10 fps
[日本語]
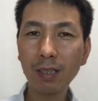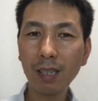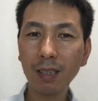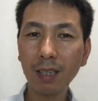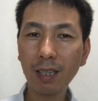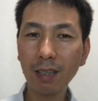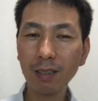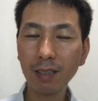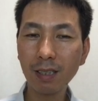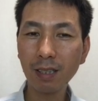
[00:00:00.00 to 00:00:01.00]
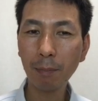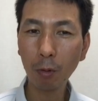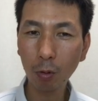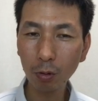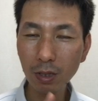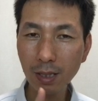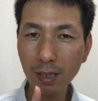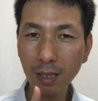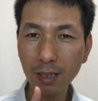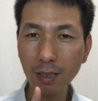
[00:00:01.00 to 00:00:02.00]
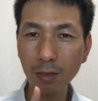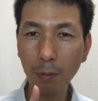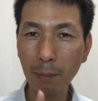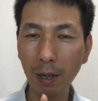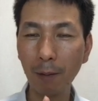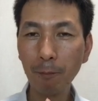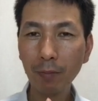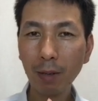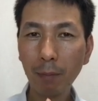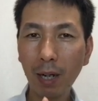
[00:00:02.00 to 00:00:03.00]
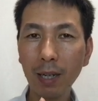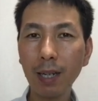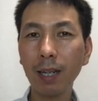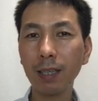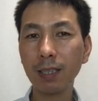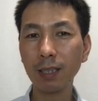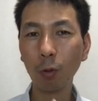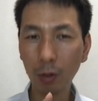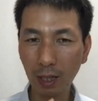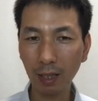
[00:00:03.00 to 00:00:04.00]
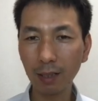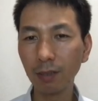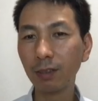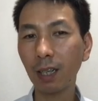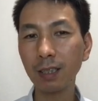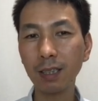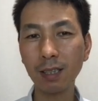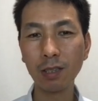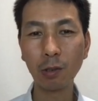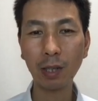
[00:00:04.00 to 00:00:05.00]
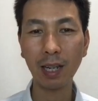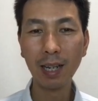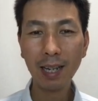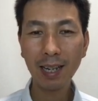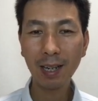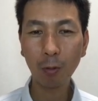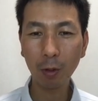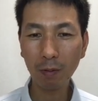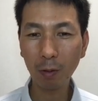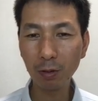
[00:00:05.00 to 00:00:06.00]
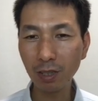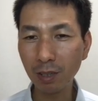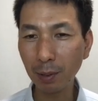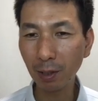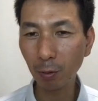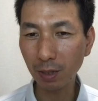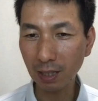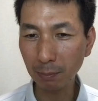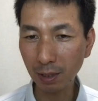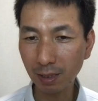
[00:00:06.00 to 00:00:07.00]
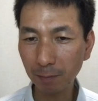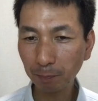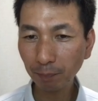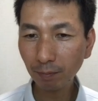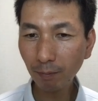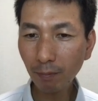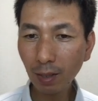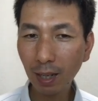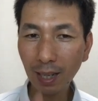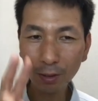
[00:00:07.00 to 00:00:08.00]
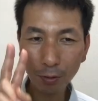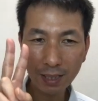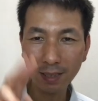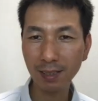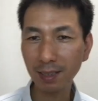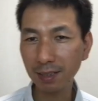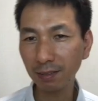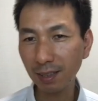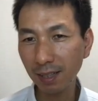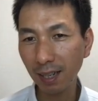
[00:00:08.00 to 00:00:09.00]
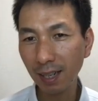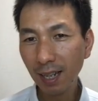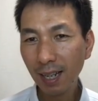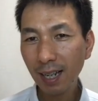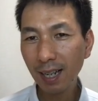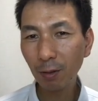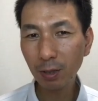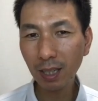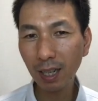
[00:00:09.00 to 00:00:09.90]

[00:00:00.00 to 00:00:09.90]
くさん出てるんですが、もうこの一冊読めば、早い話、OK っていう感じがするので、これはおすすめでございます。あと2冊追加してください。こち